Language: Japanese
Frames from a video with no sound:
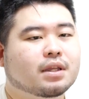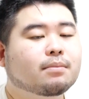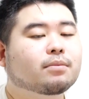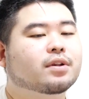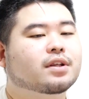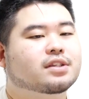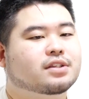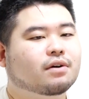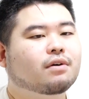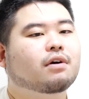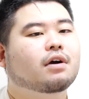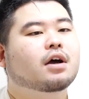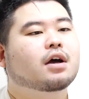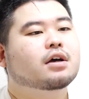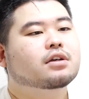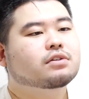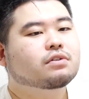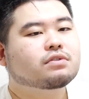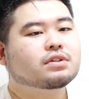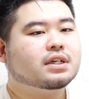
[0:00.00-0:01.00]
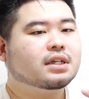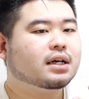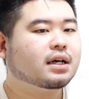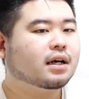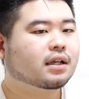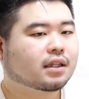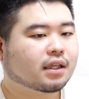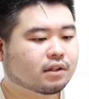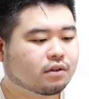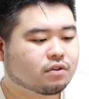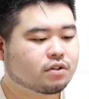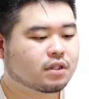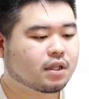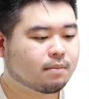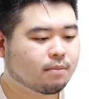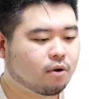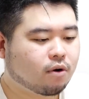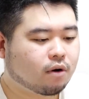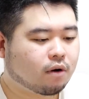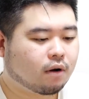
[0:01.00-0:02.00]
てもですよ。そうじゃなかったとして
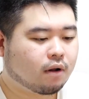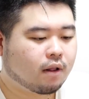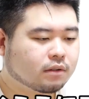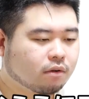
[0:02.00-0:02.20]
も、